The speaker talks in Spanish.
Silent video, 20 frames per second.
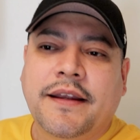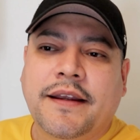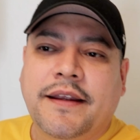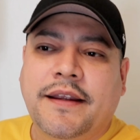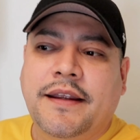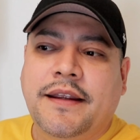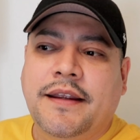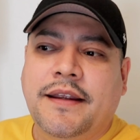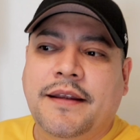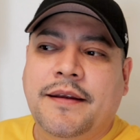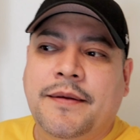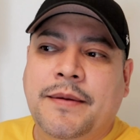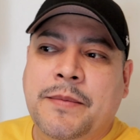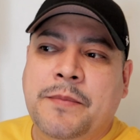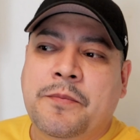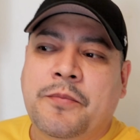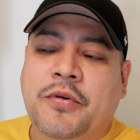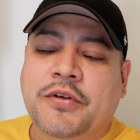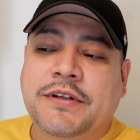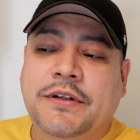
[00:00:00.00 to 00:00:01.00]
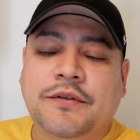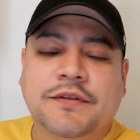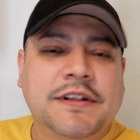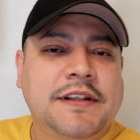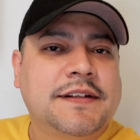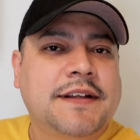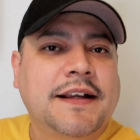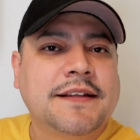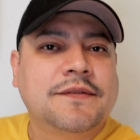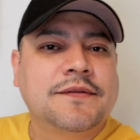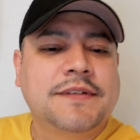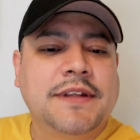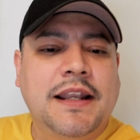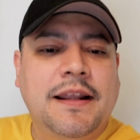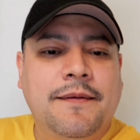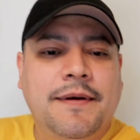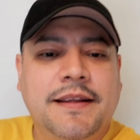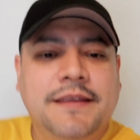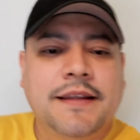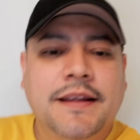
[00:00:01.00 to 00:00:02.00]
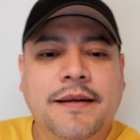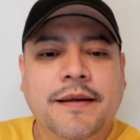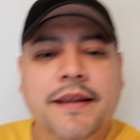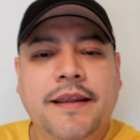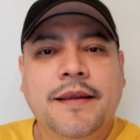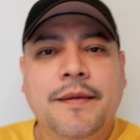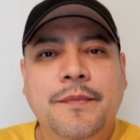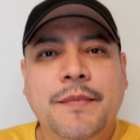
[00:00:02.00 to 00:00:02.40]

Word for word: eh, pues en los descansos de la banda.